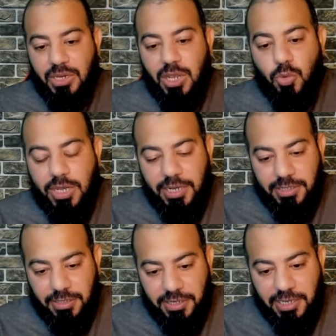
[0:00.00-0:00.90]
هو كان
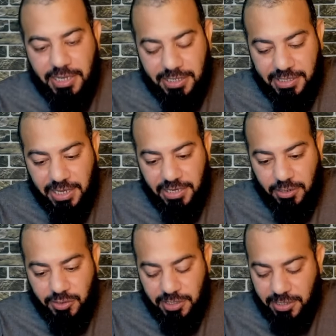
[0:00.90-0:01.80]
الطريقه كالتالي يا
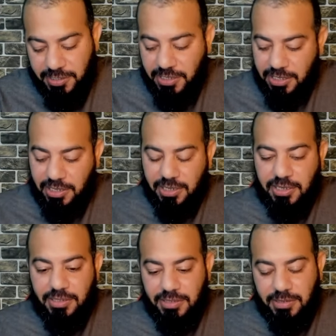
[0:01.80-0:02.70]
استاذ ممكن أقرر.